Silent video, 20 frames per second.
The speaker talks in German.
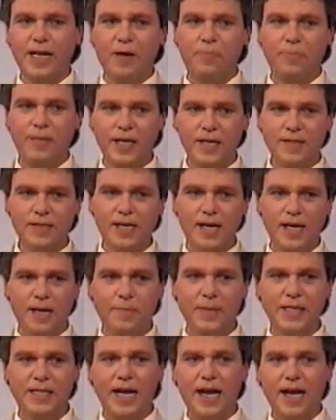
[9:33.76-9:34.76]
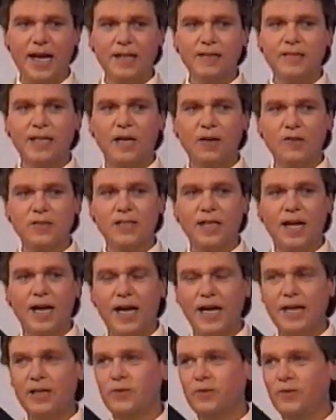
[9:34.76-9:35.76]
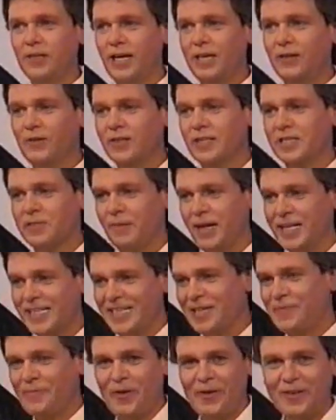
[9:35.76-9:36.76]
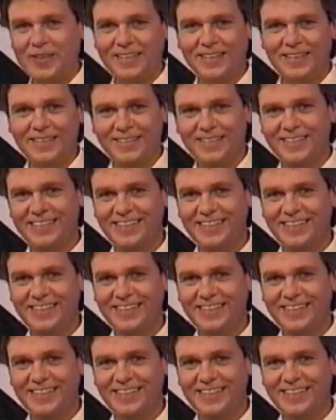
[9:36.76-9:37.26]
der Peter mit 1120 Punkten.